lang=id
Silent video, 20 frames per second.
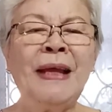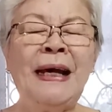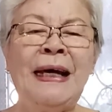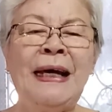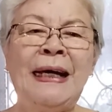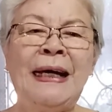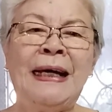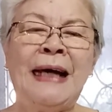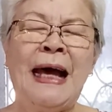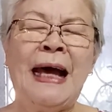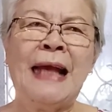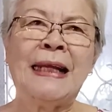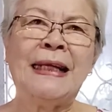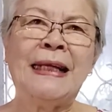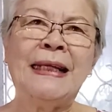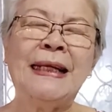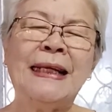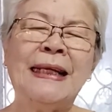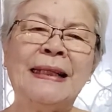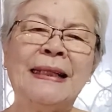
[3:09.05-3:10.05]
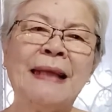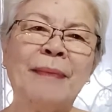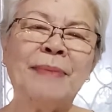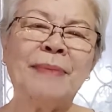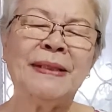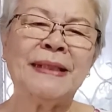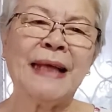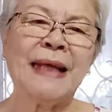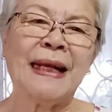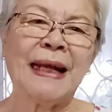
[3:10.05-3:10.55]
eh, hari ini kita
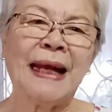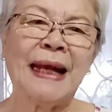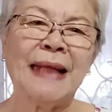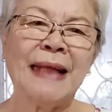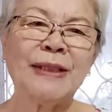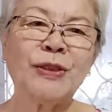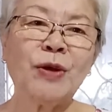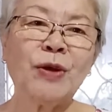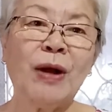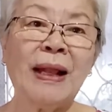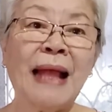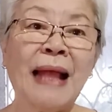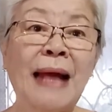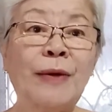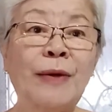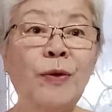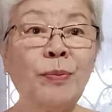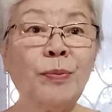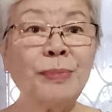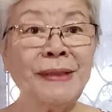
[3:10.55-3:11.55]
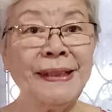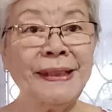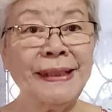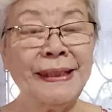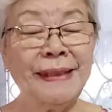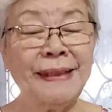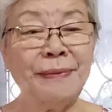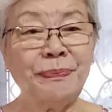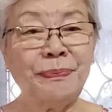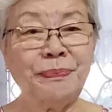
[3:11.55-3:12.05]
bicarakan soal adopsi